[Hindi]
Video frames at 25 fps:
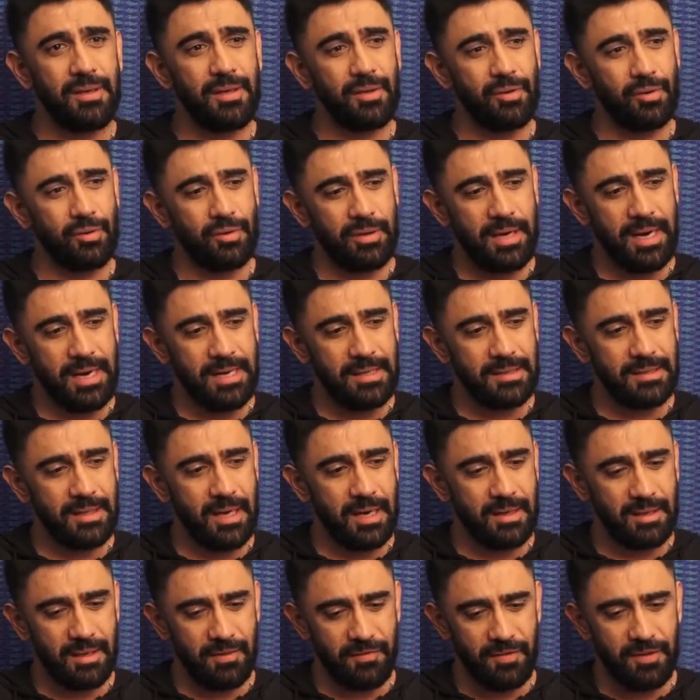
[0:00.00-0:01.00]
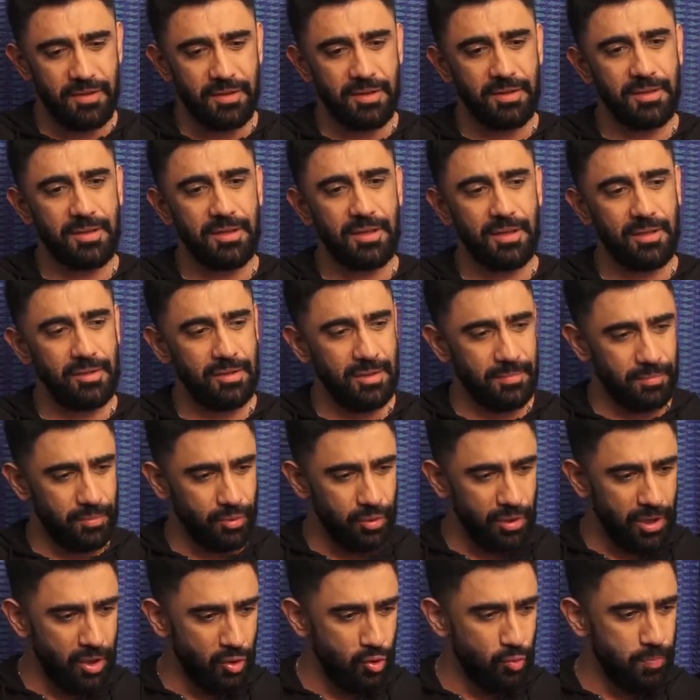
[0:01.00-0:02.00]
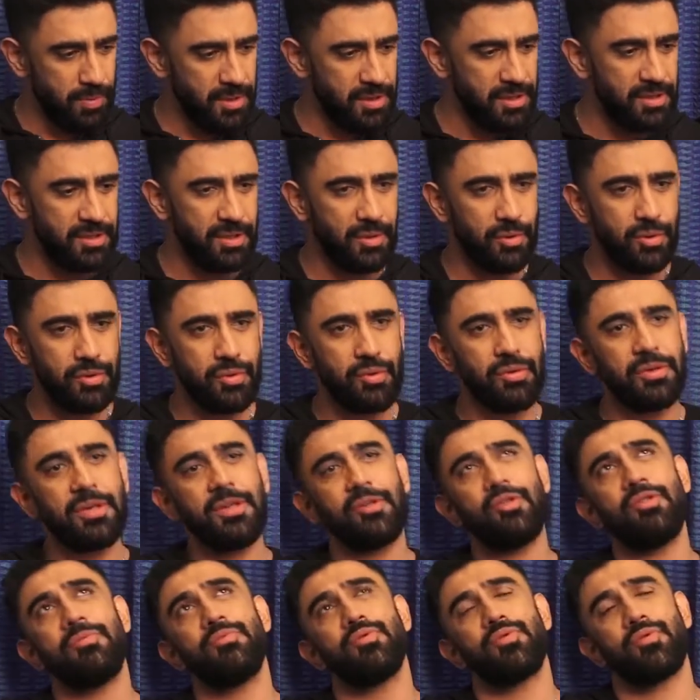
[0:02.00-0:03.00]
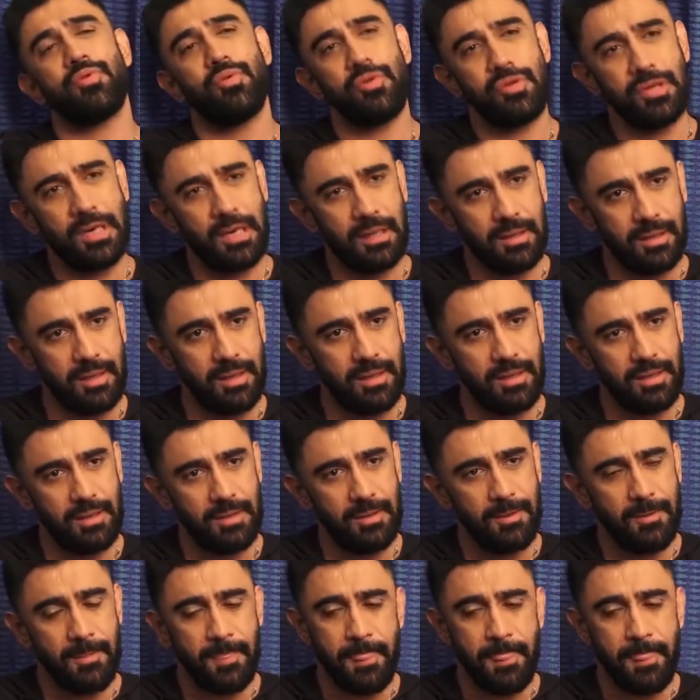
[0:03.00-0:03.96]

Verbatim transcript: ये तो क्या इंसान की फितरत है कि जब थोड़ा ऊपर नीचे कुछ होता है तो हम उसको उछालते हैं